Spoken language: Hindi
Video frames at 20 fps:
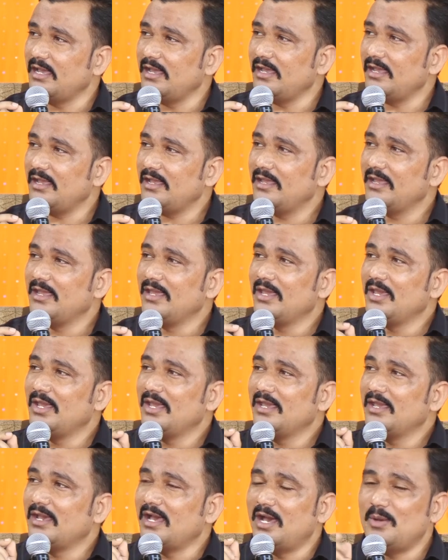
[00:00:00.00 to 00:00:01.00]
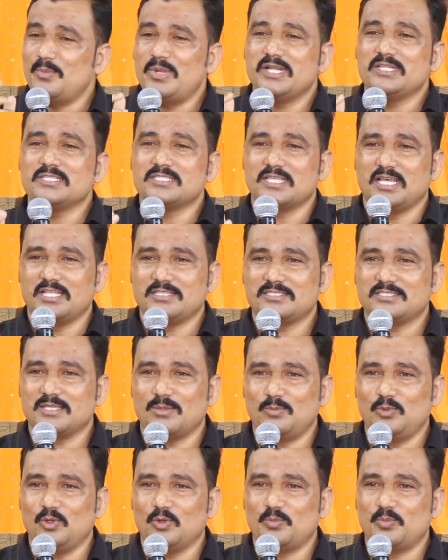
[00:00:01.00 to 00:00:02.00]
है हमारे साथ सब
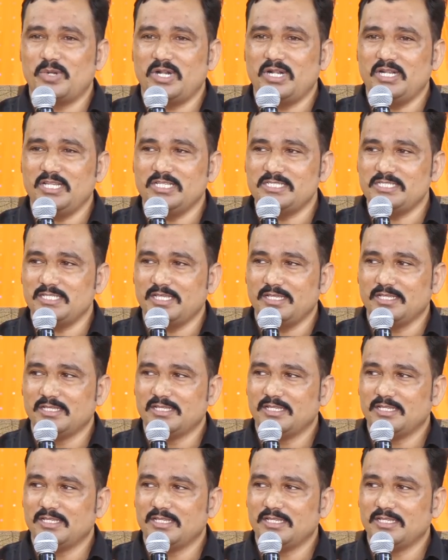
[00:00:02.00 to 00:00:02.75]
लोग पढ़ लीजिए